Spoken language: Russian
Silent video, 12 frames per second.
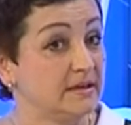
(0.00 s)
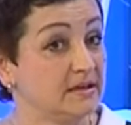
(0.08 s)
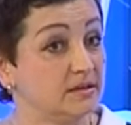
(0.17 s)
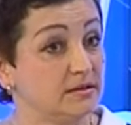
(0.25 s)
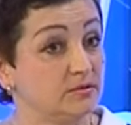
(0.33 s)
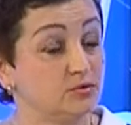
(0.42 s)

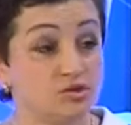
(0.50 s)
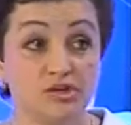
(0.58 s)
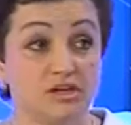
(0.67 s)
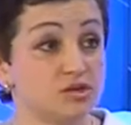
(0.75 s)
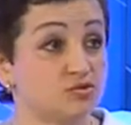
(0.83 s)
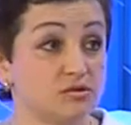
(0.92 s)
э, очень
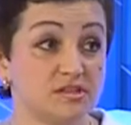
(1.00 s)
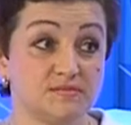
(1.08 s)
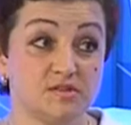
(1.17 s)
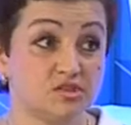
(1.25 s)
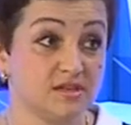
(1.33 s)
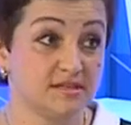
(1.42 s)
хорошо
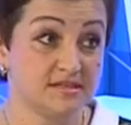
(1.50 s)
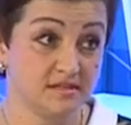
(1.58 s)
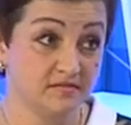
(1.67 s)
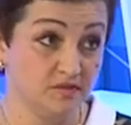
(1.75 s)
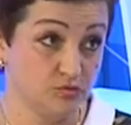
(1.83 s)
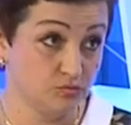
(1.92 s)
размножается
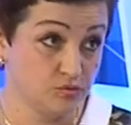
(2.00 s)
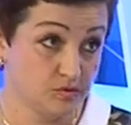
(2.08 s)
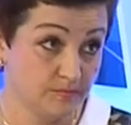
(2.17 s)
вирус.